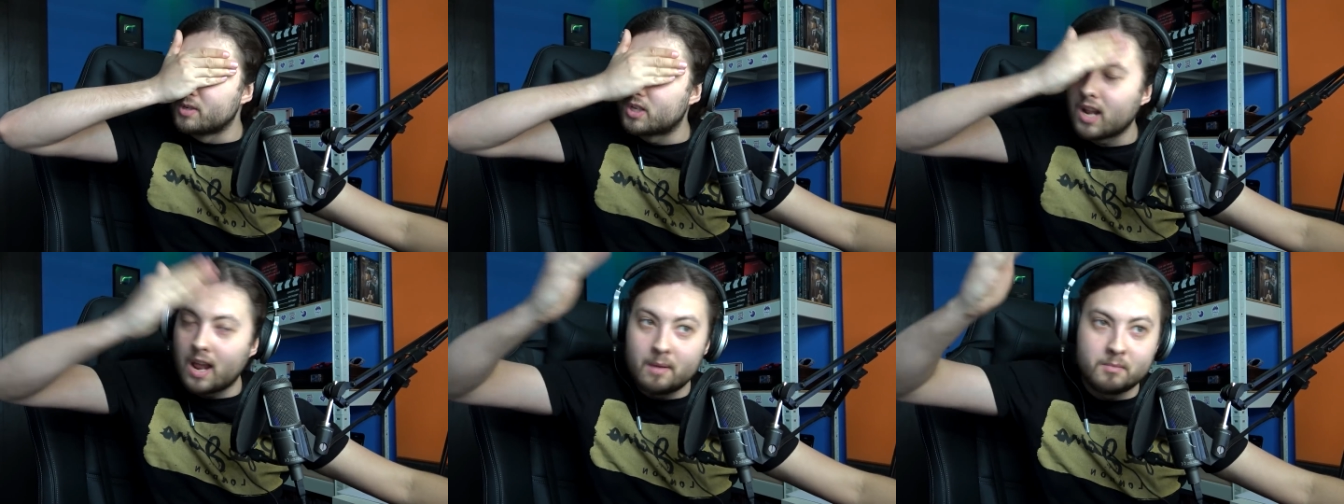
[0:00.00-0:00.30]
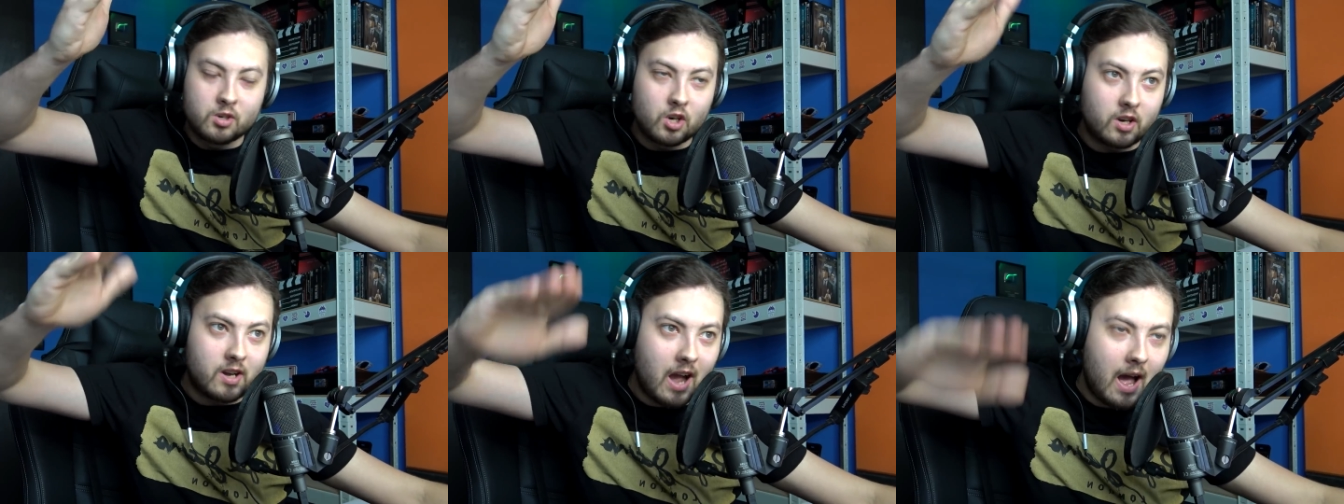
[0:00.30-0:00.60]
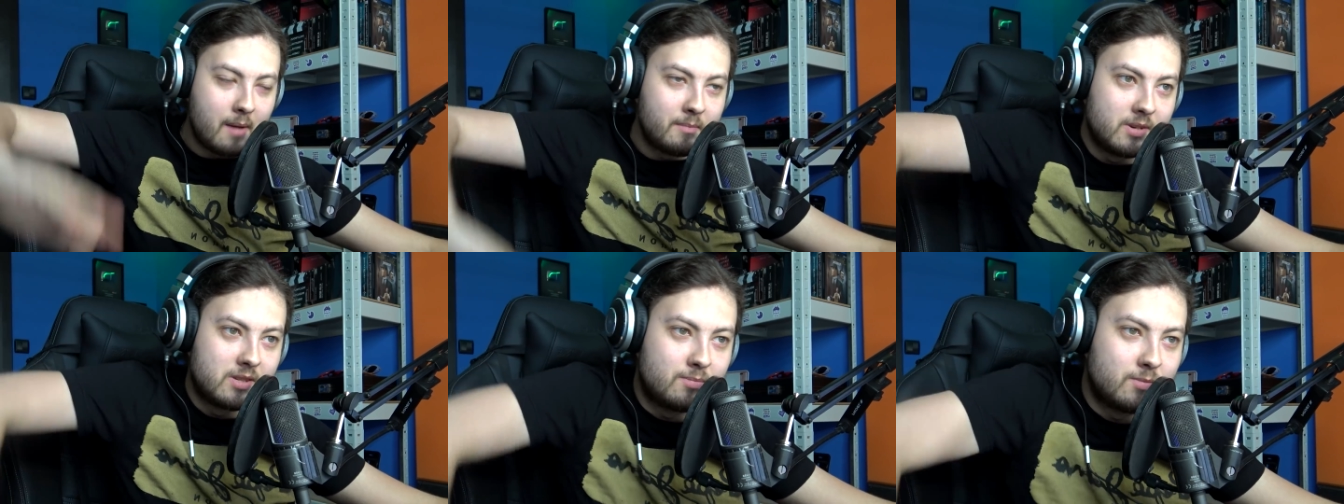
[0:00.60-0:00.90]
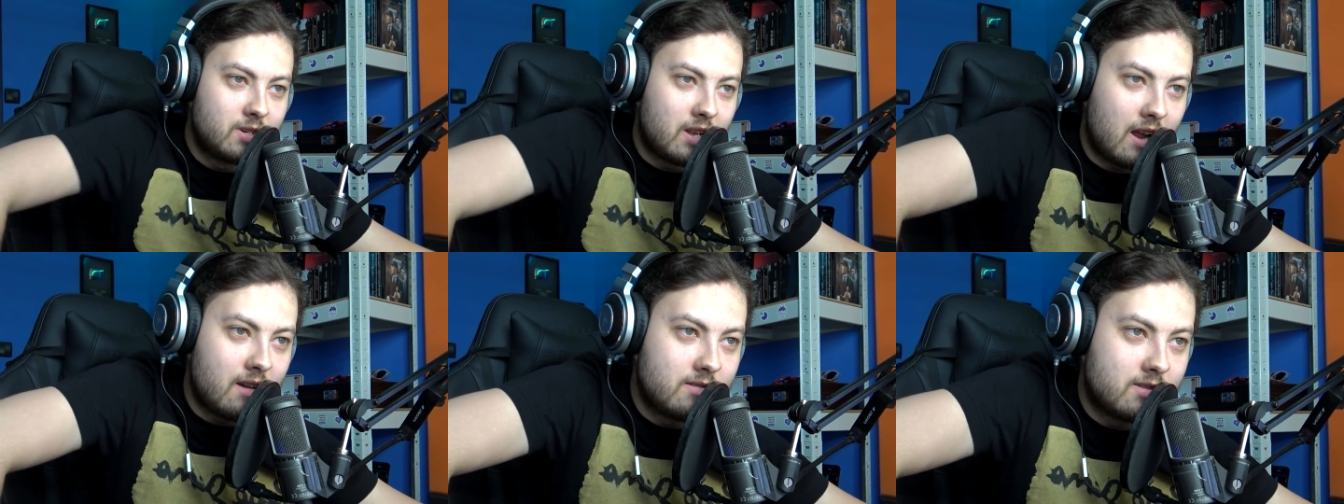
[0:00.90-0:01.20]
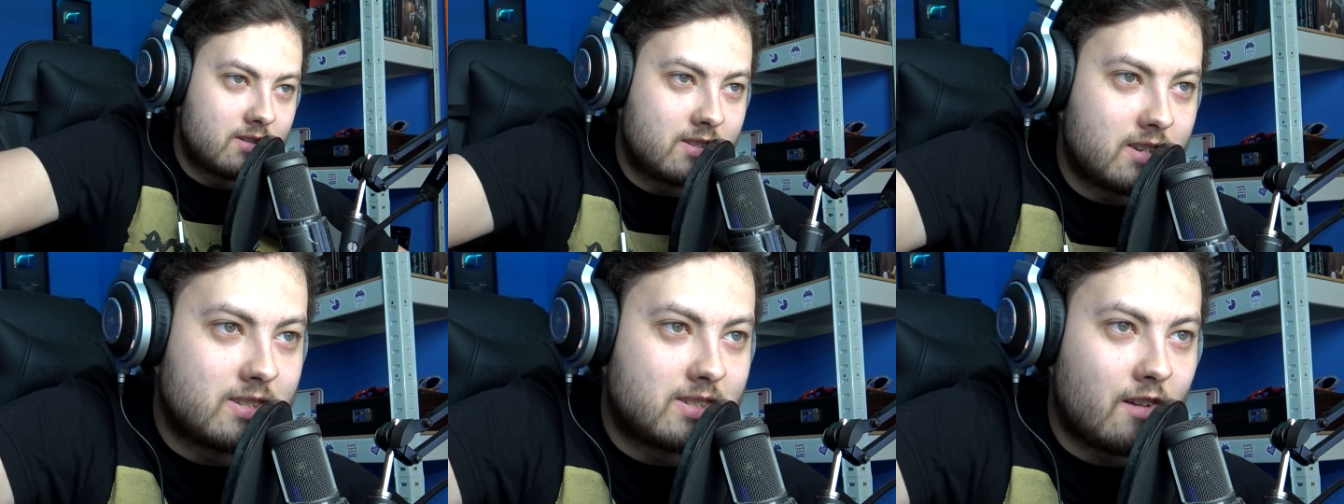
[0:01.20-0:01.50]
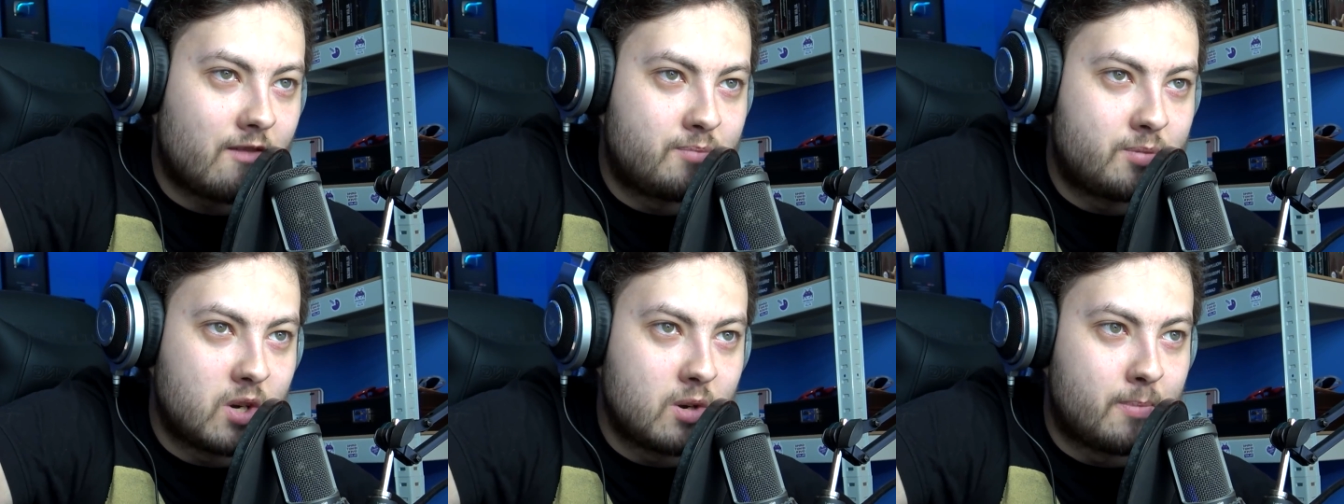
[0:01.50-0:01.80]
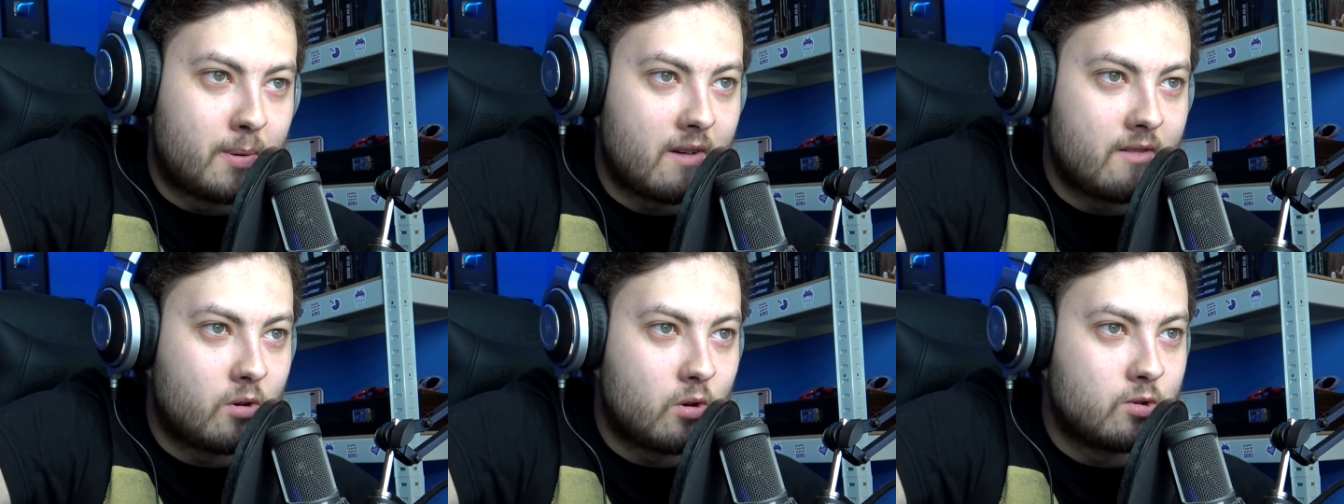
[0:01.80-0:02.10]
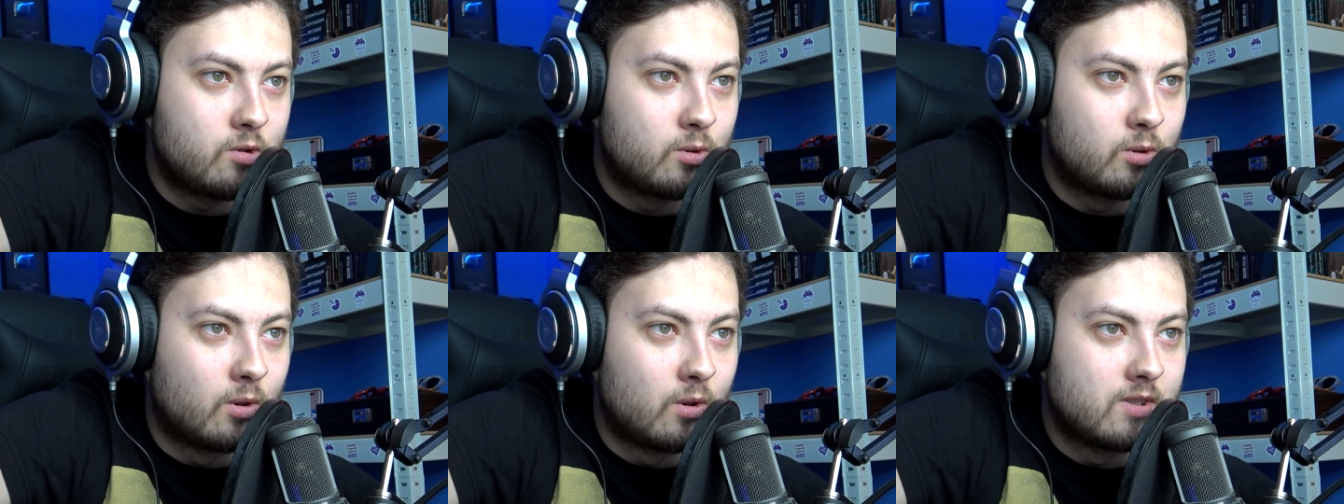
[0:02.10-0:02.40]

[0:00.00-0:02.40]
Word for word: myślałem, że kamis. Myślałem, że zestaw przypraw gościu